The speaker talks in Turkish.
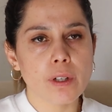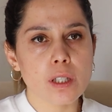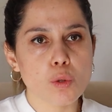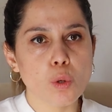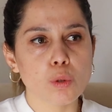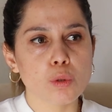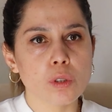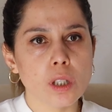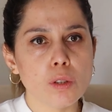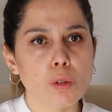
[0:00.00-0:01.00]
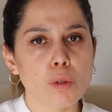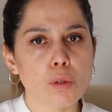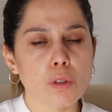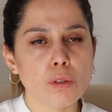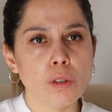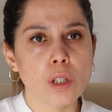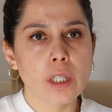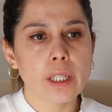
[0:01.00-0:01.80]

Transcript: fazla olduğundan doğru